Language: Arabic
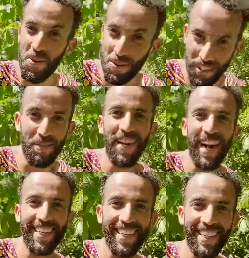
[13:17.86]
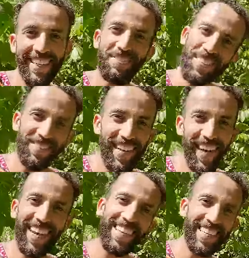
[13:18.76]
وجميله ايضا بسم الله
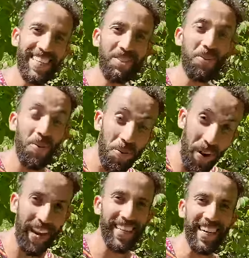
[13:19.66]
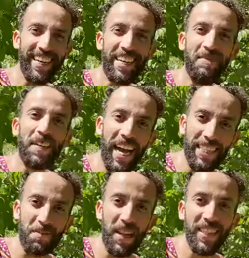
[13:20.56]
خلينا نكتشف واحده من
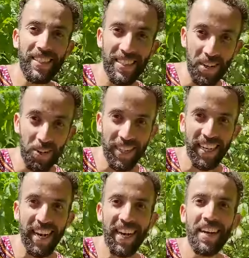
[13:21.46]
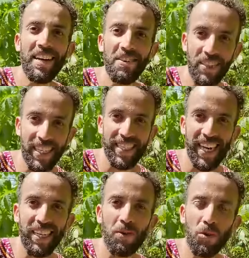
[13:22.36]
اجمل السينوتي هنايا في
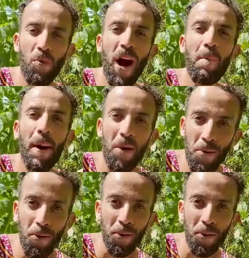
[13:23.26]
تنزانيا وسموها مالولو